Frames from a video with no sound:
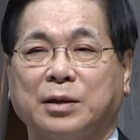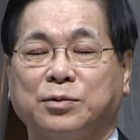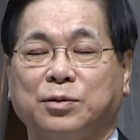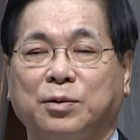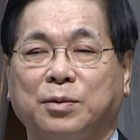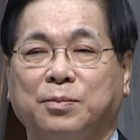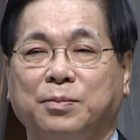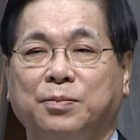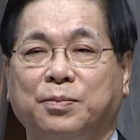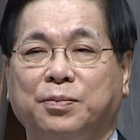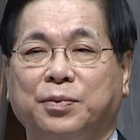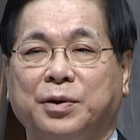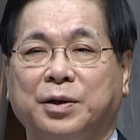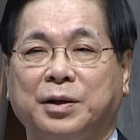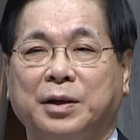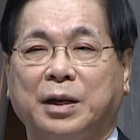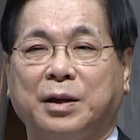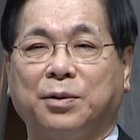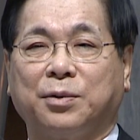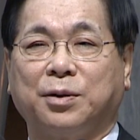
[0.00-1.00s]
계속
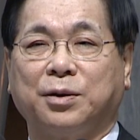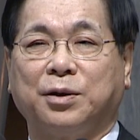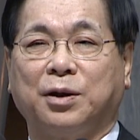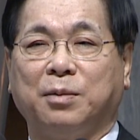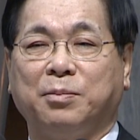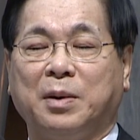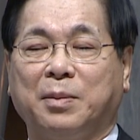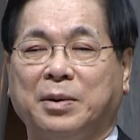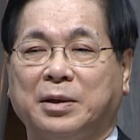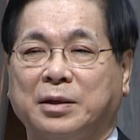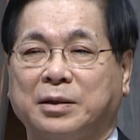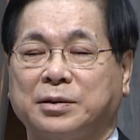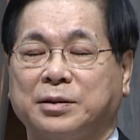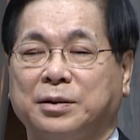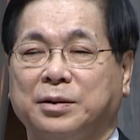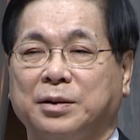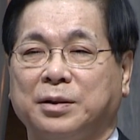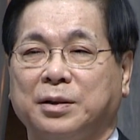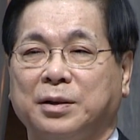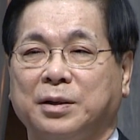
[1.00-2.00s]
뿌리 내리고 열매
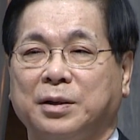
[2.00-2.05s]
맺어서